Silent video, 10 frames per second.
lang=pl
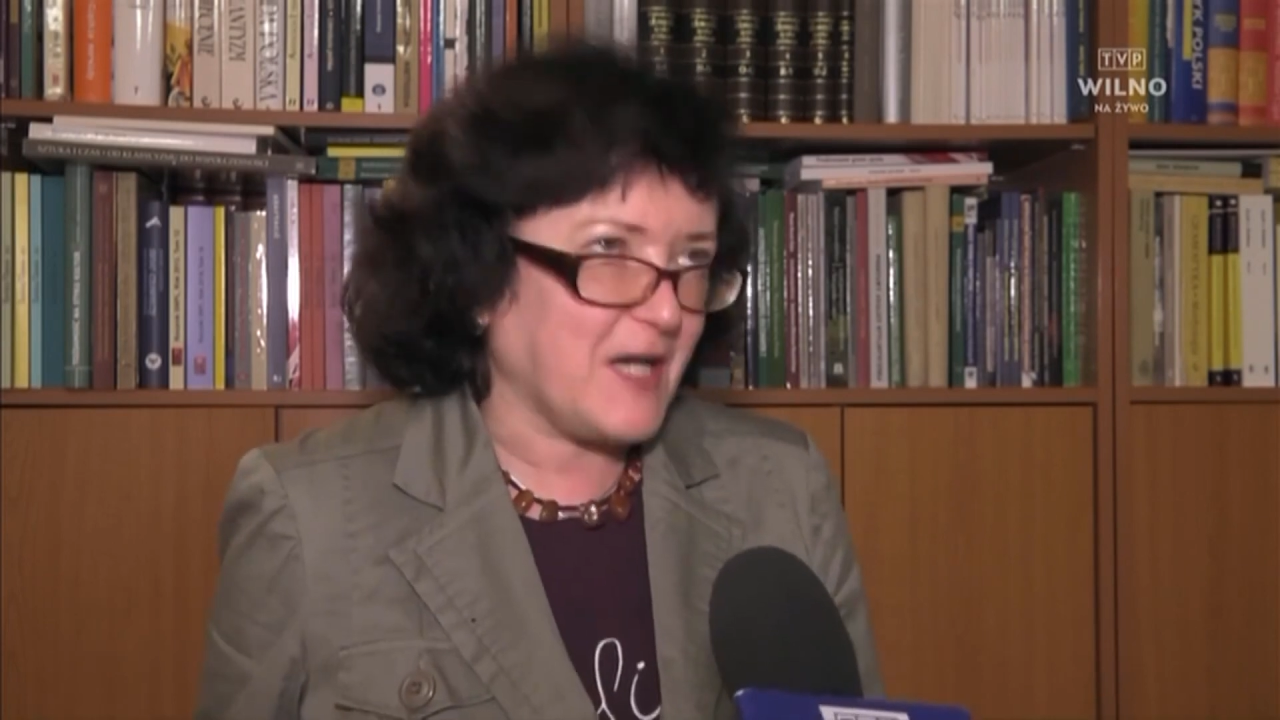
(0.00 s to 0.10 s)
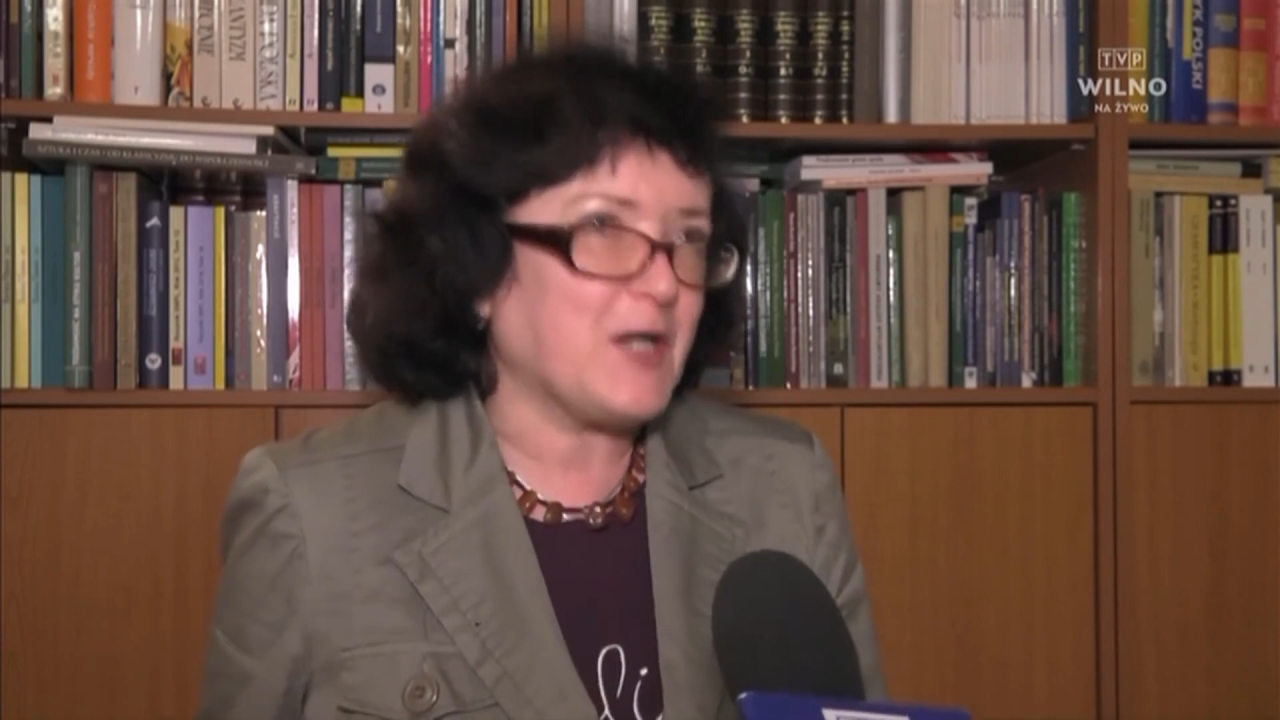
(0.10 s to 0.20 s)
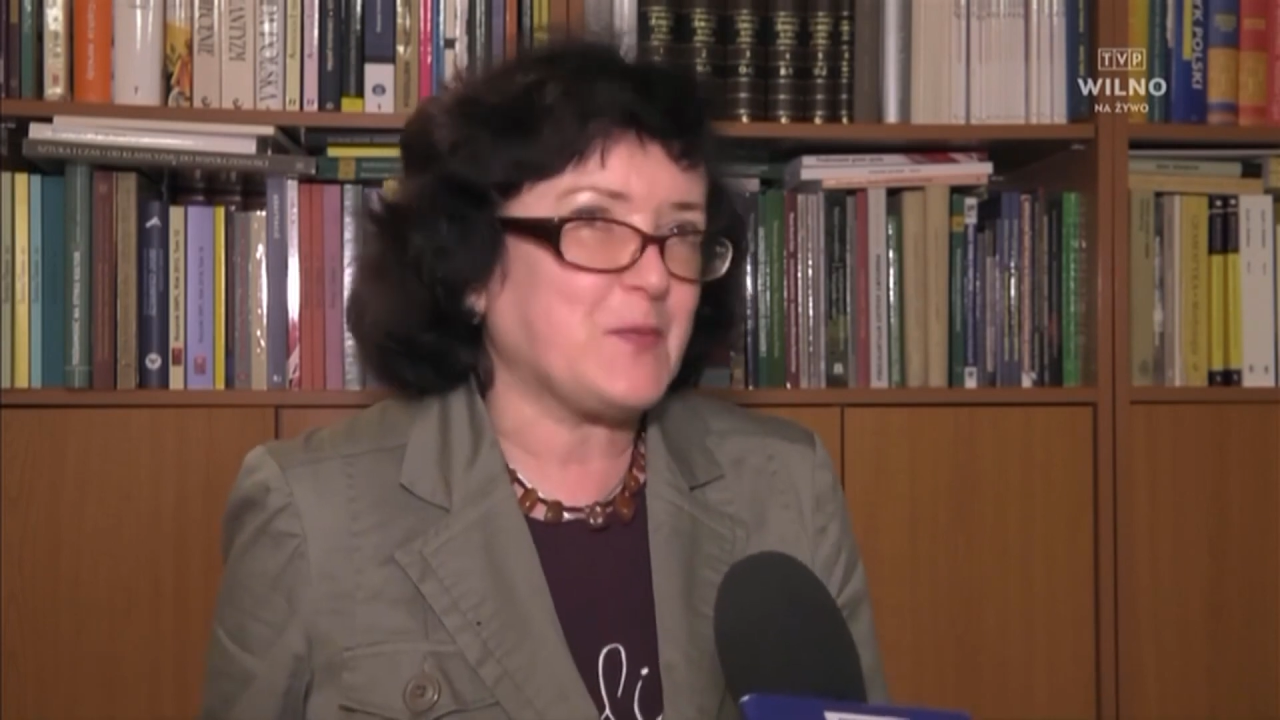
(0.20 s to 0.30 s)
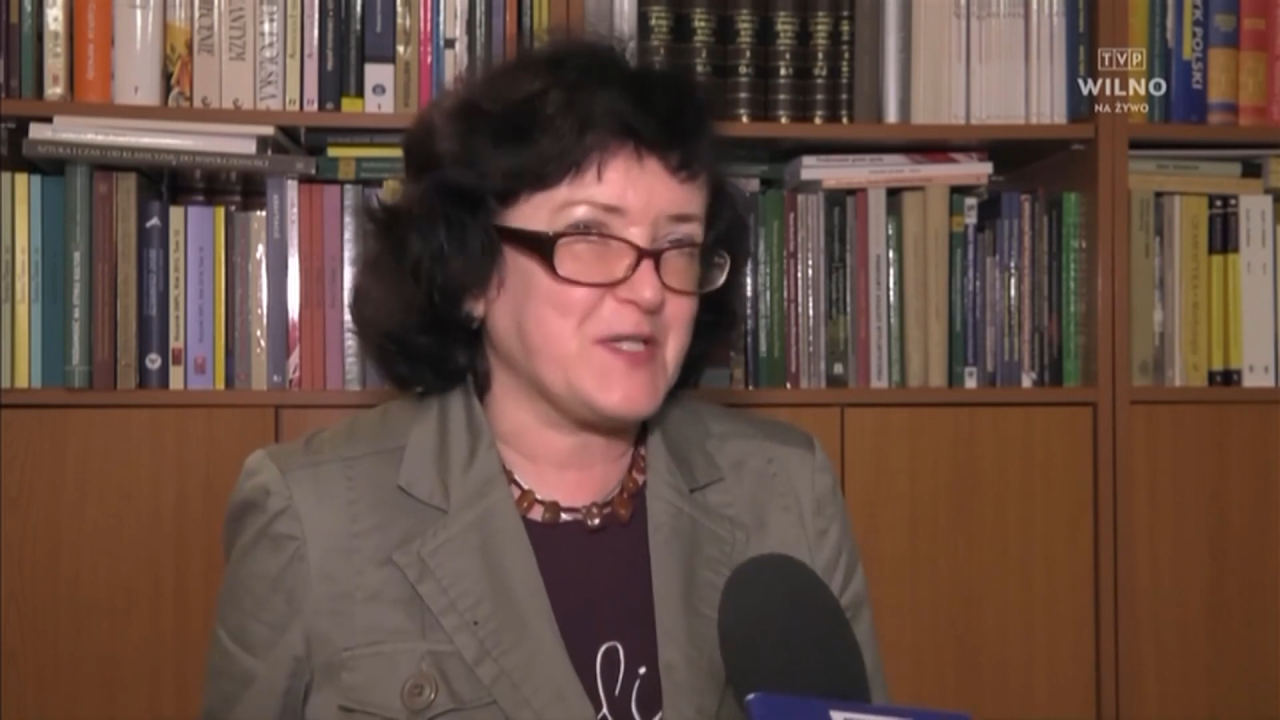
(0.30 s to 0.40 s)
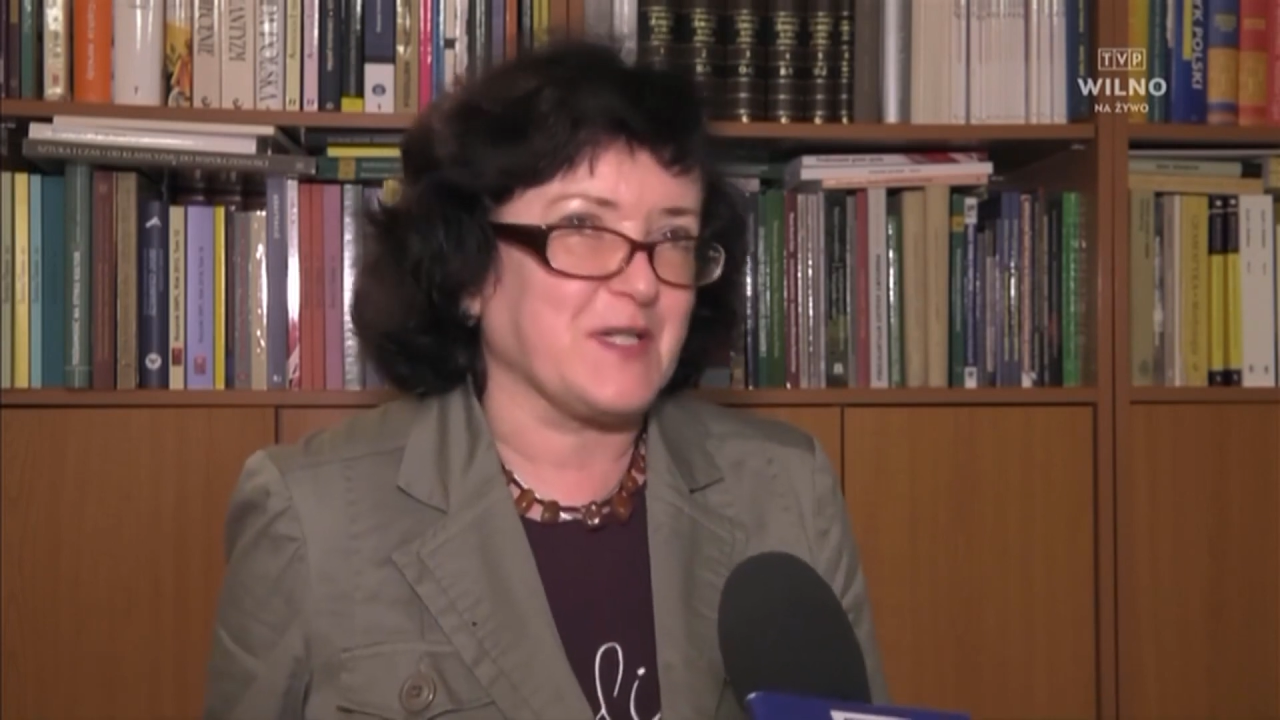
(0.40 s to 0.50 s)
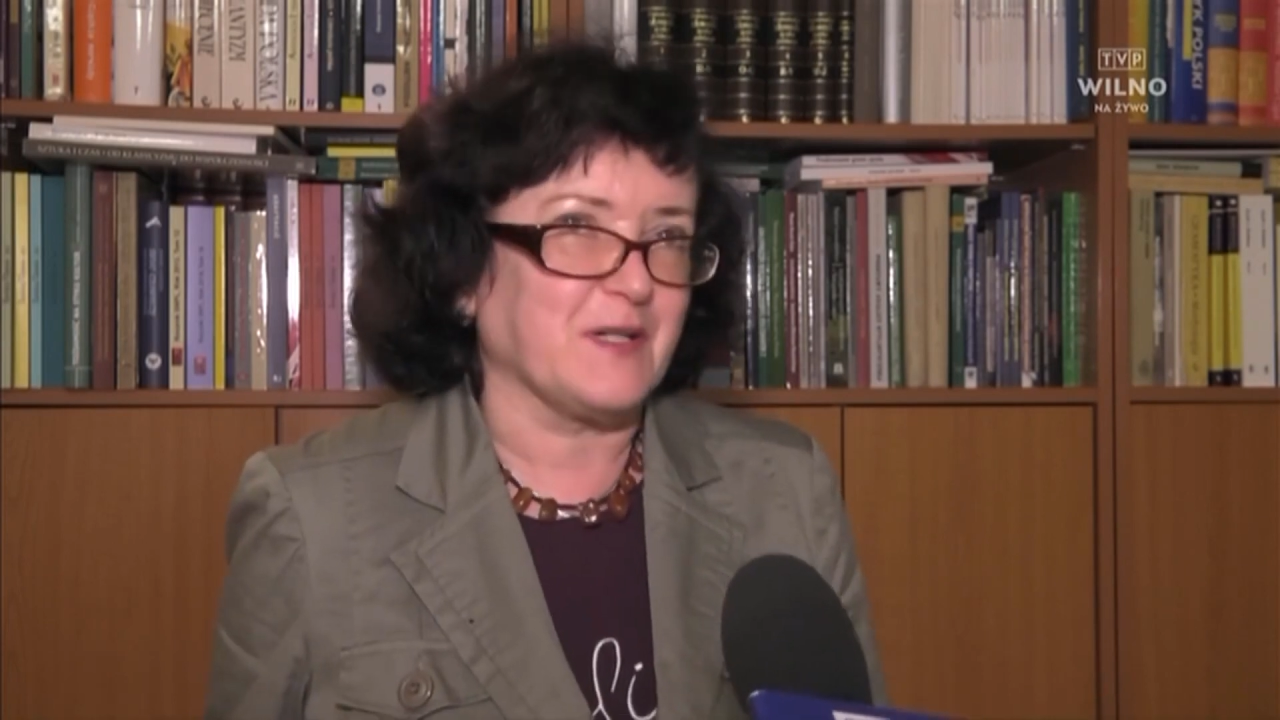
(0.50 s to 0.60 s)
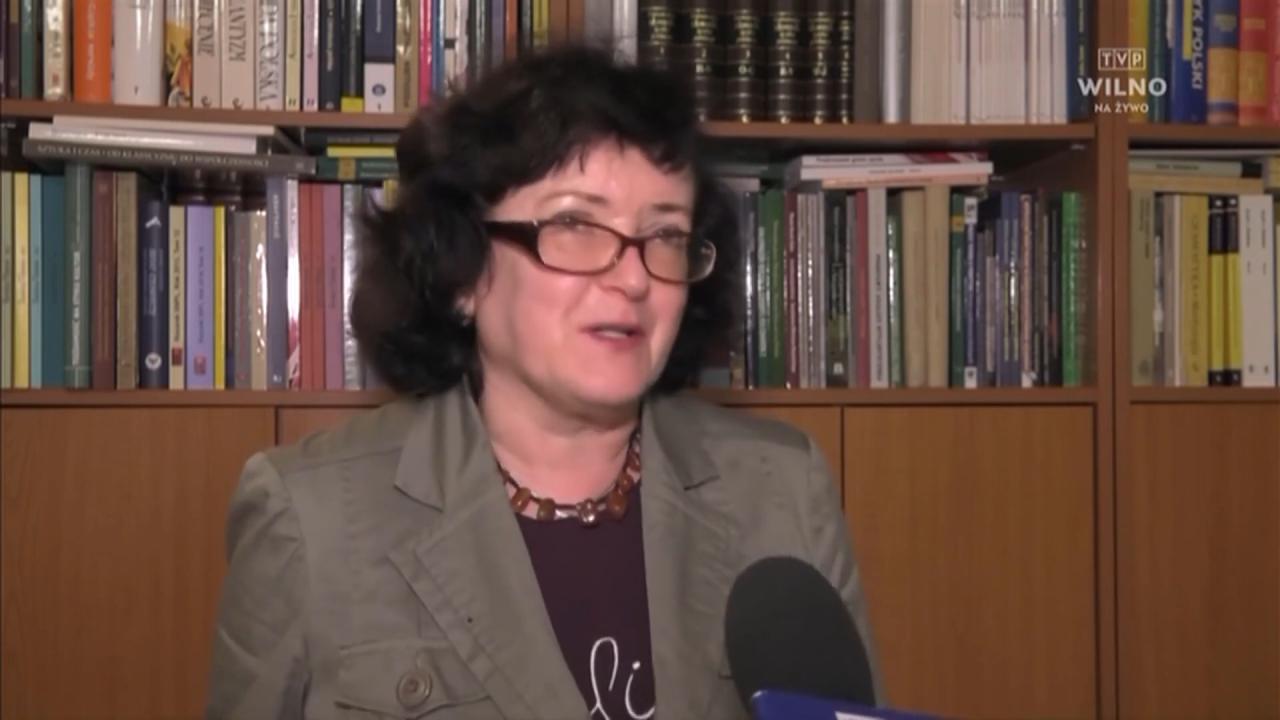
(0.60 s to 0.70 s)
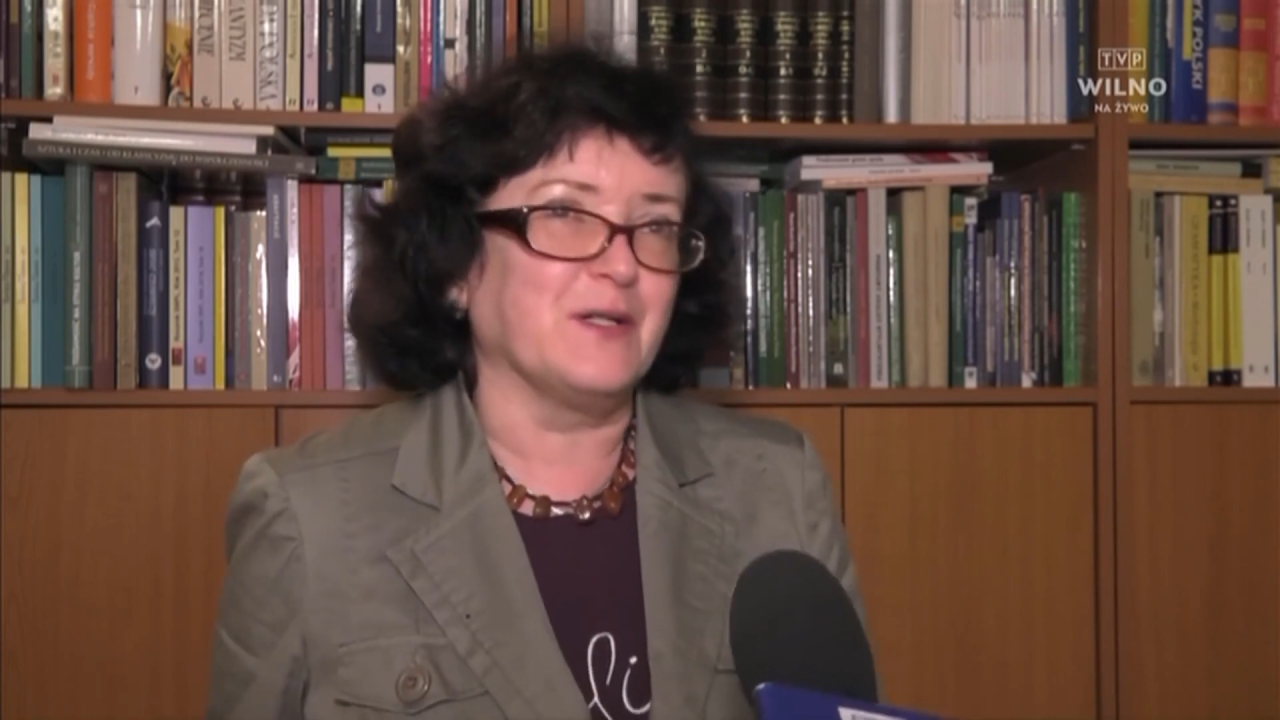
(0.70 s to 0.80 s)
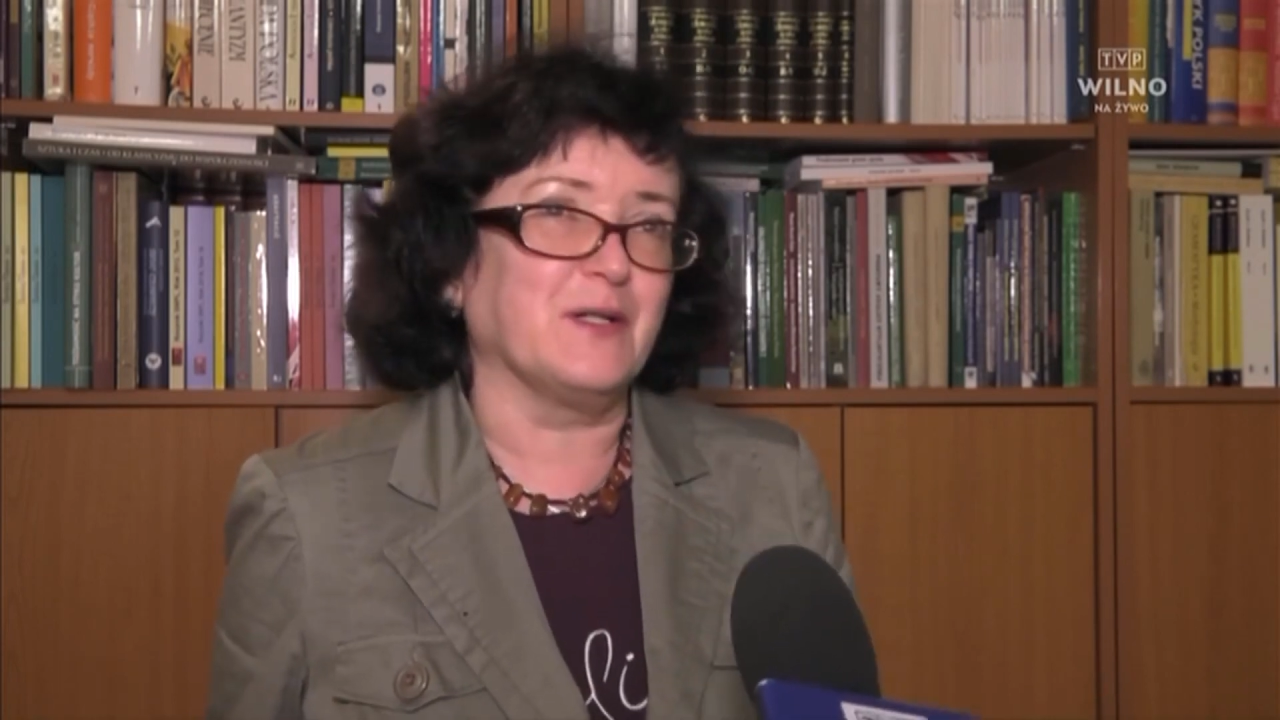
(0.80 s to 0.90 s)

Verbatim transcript: skarbce,